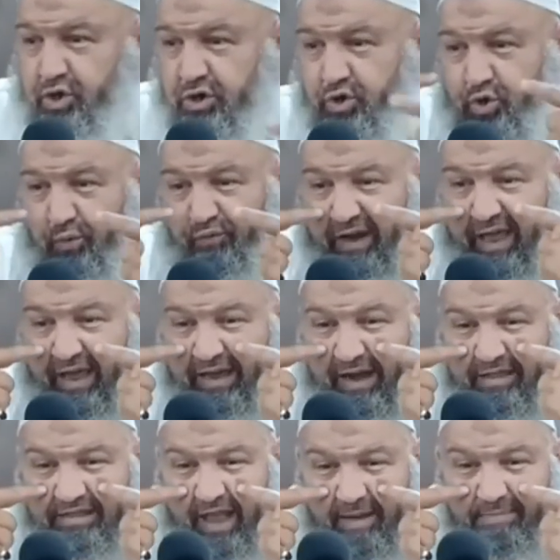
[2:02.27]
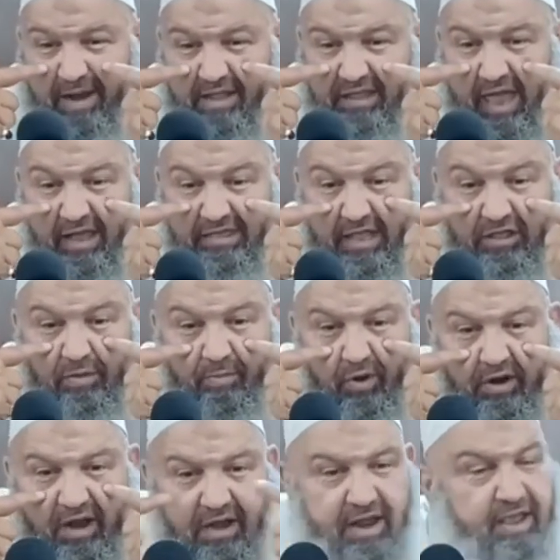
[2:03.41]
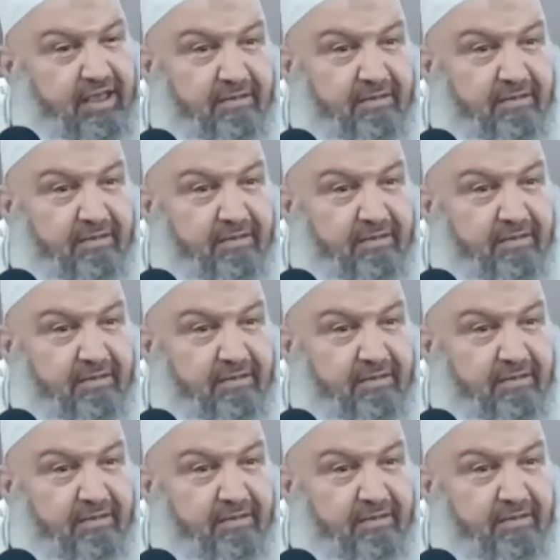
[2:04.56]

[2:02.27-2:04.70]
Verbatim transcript: تشوف الخيرات تاع بلادك هكذا تمر عليك